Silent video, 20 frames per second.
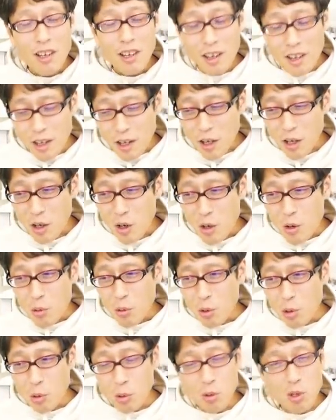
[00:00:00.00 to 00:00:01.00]
えー、
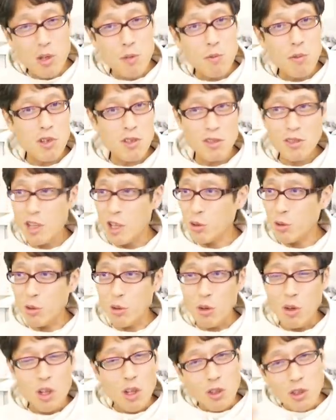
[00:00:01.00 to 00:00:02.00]
俺を任命しない
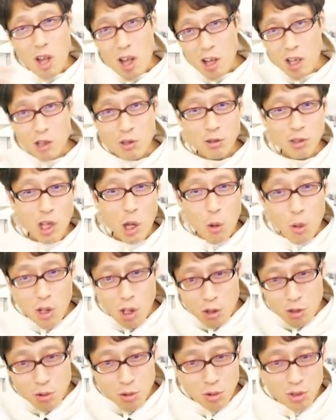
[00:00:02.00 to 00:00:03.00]
と内閣倒
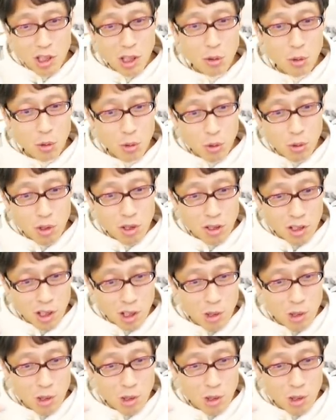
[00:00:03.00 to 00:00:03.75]
れるぞぐらいのことを言った